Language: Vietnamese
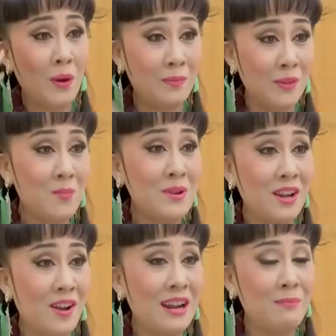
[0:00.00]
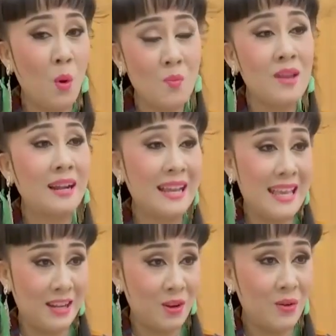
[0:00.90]
làm tóc này nọ là 4 giờ đã
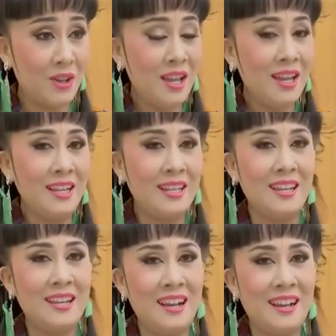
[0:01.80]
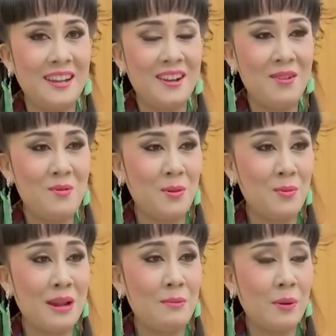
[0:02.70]
dậy rồi thì à, cái đó
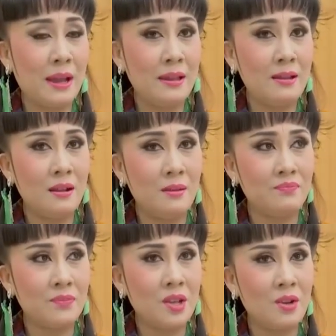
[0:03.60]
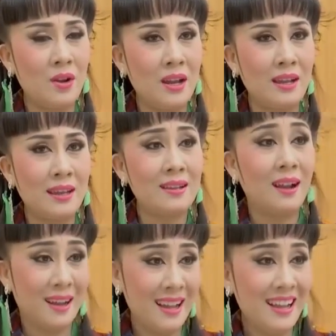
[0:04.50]
cũng là một cái cái gọi là cái
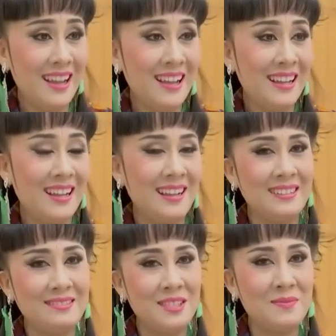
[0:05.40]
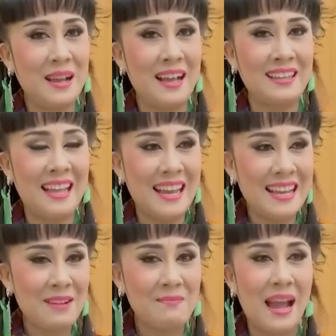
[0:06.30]
cực á à, nhưng mà thấy
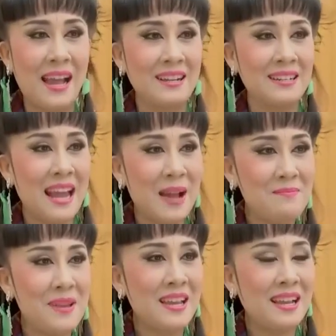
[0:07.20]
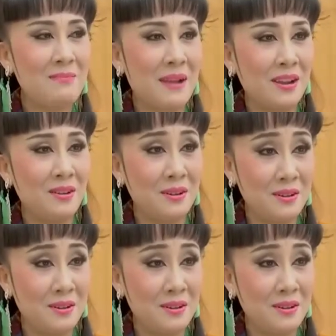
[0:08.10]
các bạn đam mê các bạn hưởng